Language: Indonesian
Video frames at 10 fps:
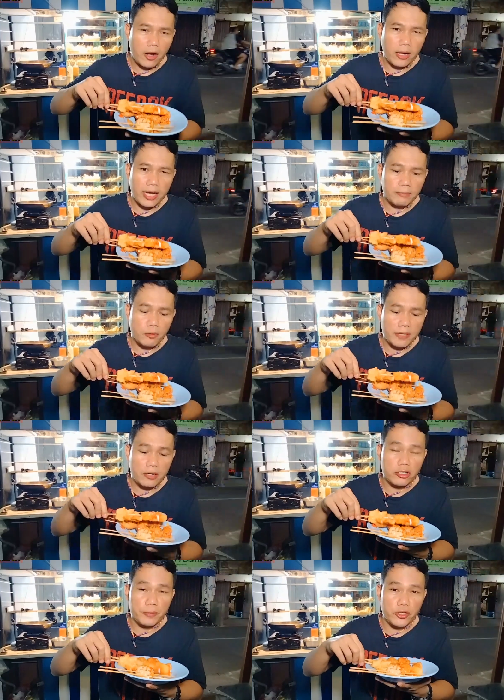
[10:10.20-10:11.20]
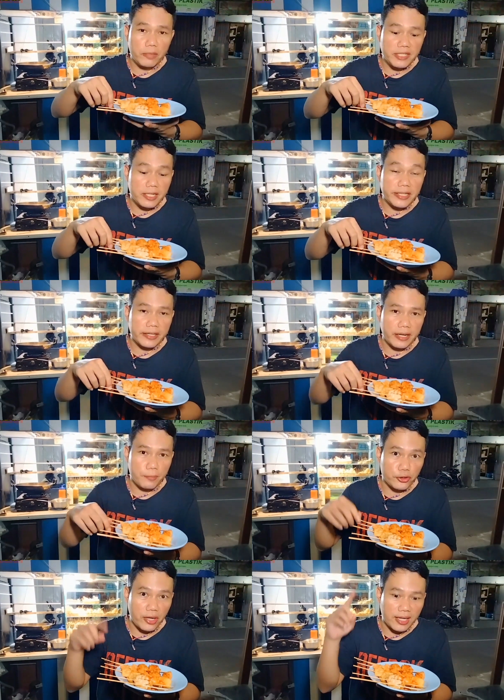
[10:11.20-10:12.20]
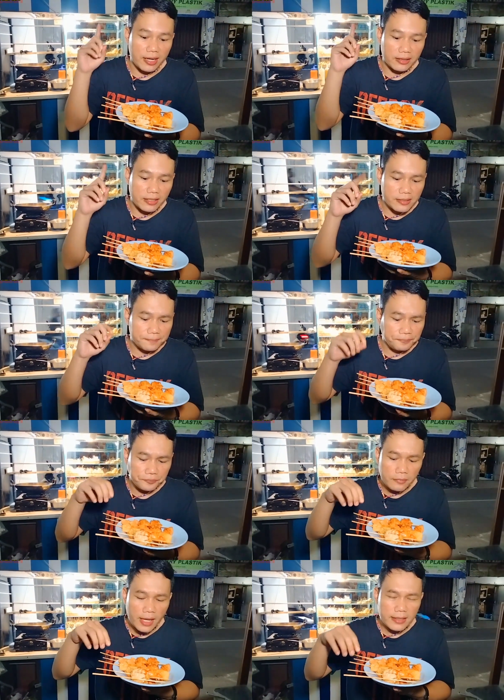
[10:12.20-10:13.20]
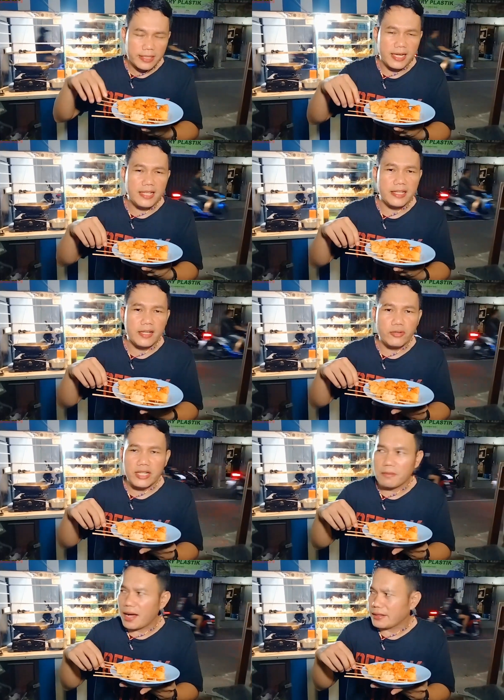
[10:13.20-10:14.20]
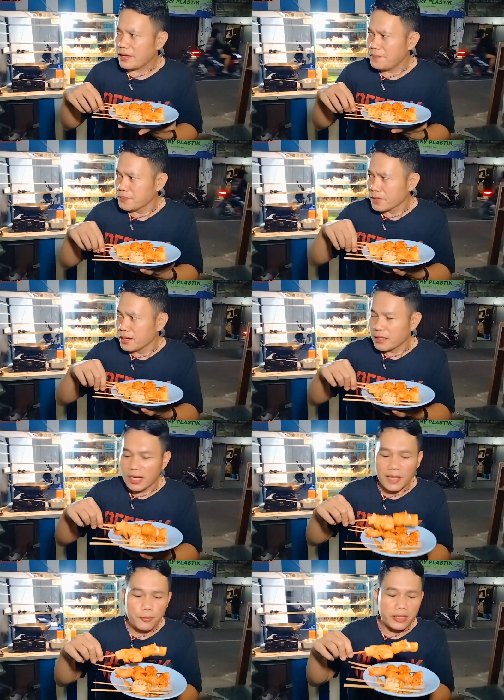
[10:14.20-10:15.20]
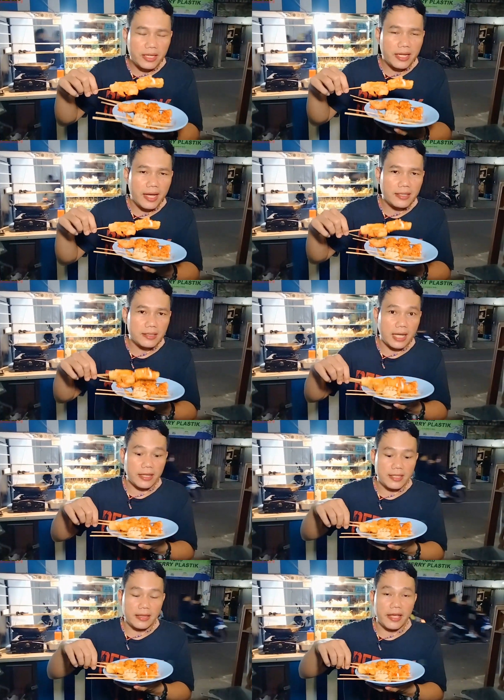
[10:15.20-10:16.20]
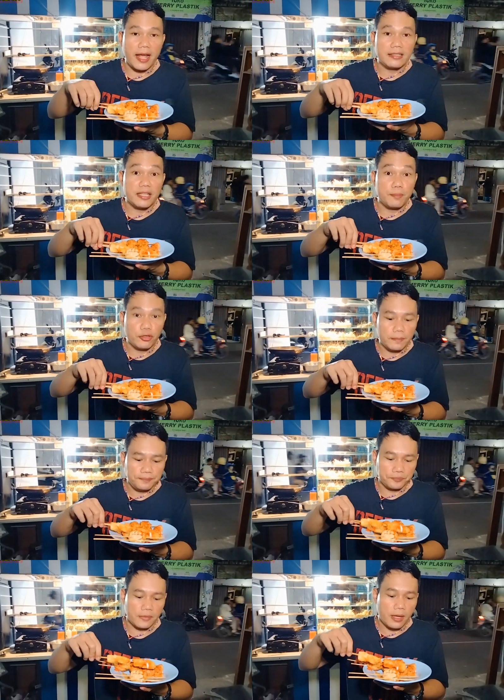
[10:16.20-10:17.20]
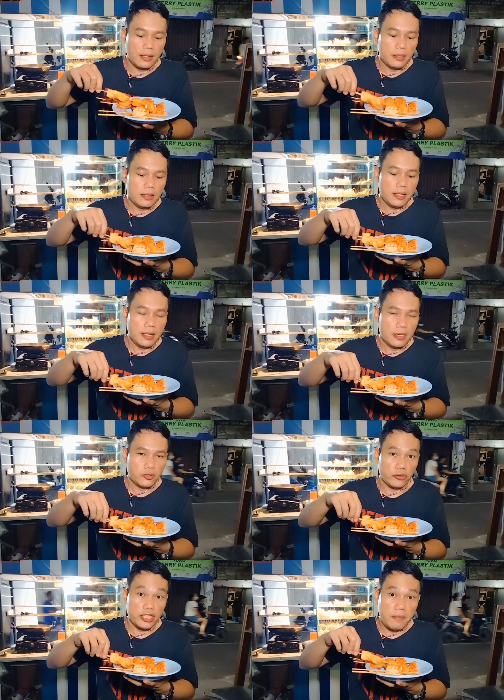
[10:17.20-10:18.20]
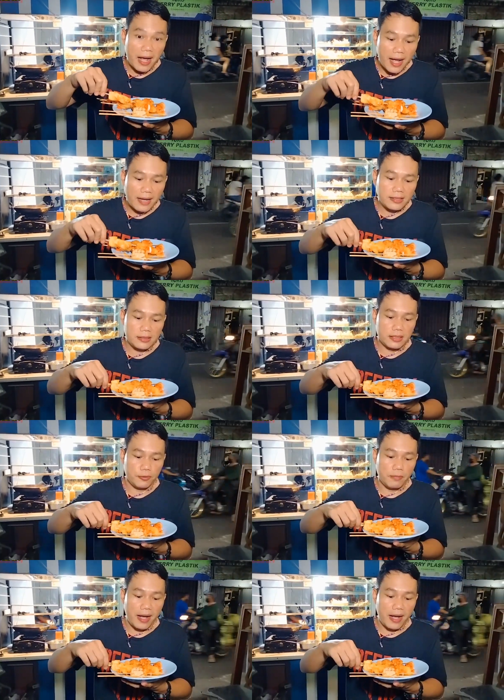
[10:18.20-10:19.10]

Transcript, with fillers: kalau kalian belum pernah nonton videonya bisa dicek nih ya, pojok kanan atas jadi di sini gue sering banget ya ngeliput ini nih ya sate-satean siput sosis bakar siput